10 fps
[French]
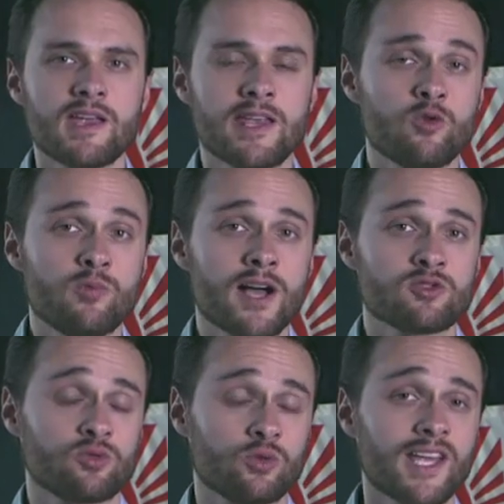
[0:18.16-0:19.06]
Les koulbars
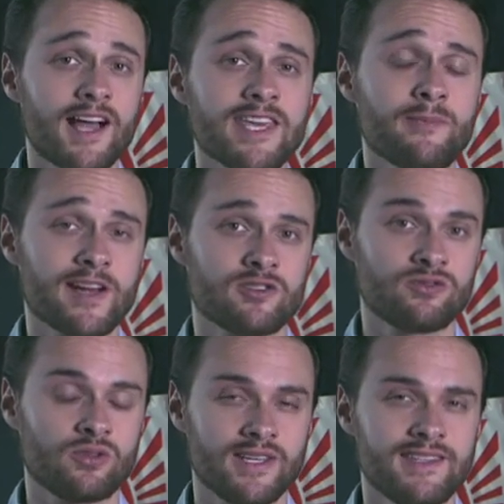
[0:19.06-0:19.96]
sont donc traqués par les
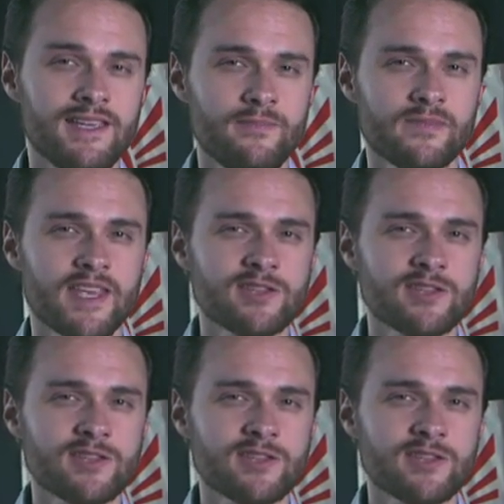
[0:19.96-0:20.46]
autorités et